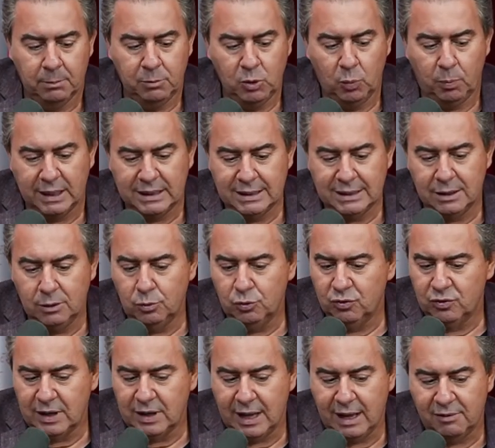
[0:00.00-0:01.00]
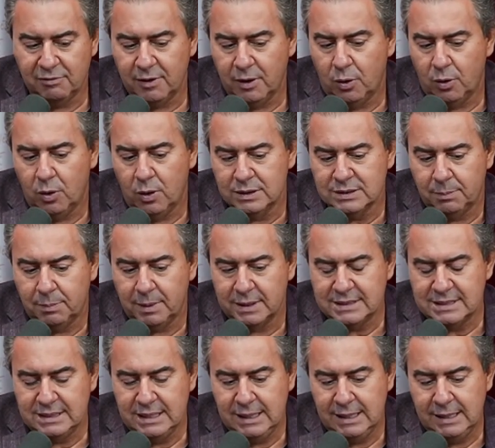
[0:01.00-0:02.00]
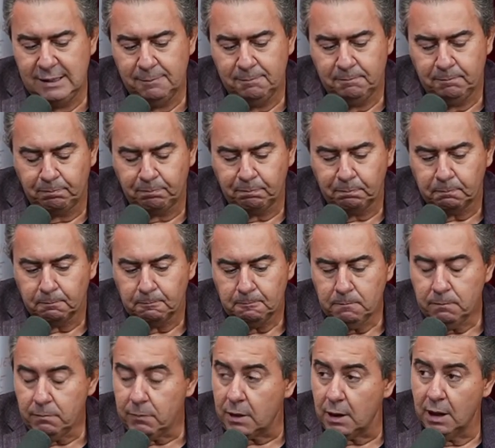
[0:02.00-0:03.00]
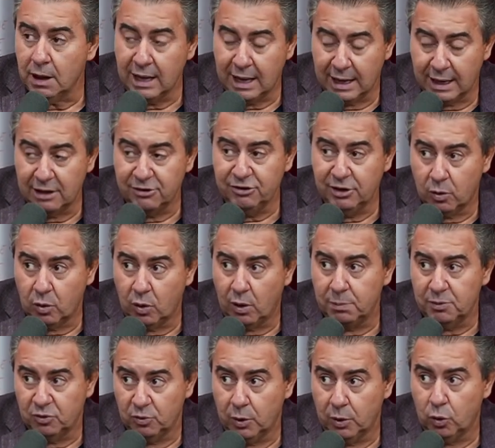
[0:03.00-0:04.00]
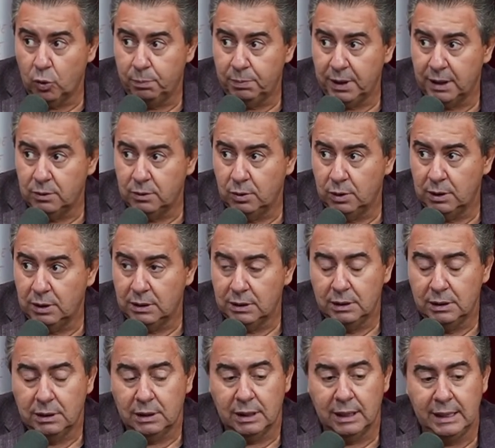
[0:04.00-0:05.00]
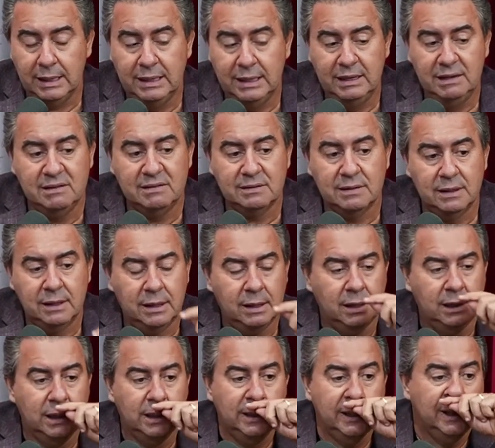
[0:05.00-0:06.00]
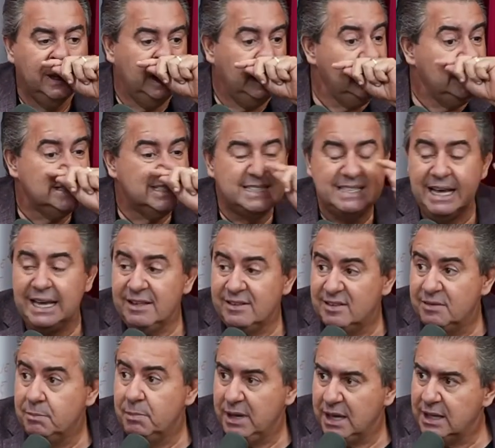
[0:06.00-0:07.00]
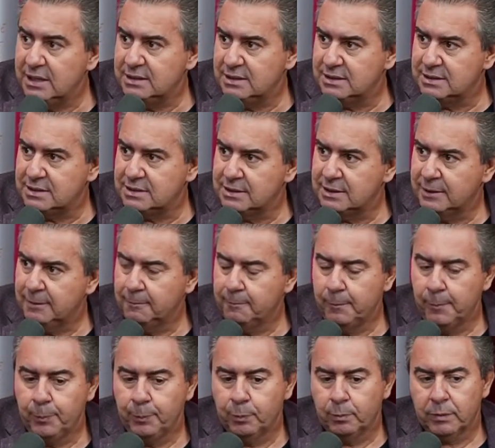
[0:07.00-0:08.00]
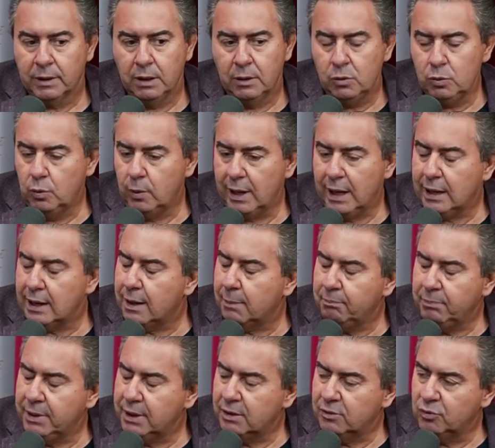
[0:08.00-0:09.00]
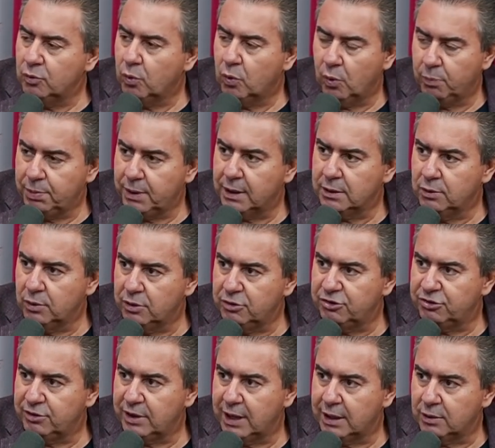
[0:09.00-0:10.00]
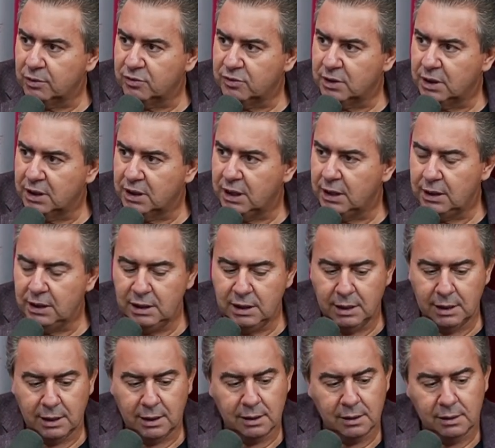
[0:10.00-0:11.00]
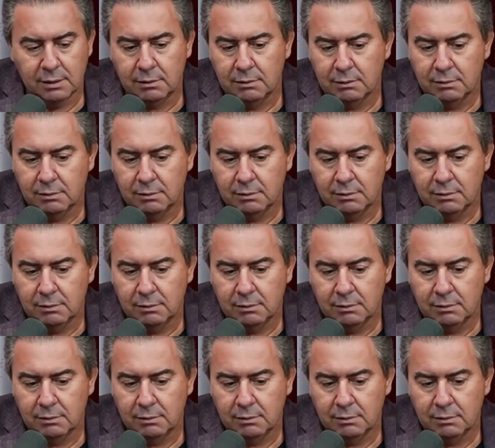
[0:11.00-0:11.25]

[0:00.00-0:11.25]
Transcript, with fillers: Meu patrão, José Rafael Rosa Passini, Garagem Cópias, uma copiadora lá em Lins. Em seis meses, eu não era apenas um copiador de xerox que queria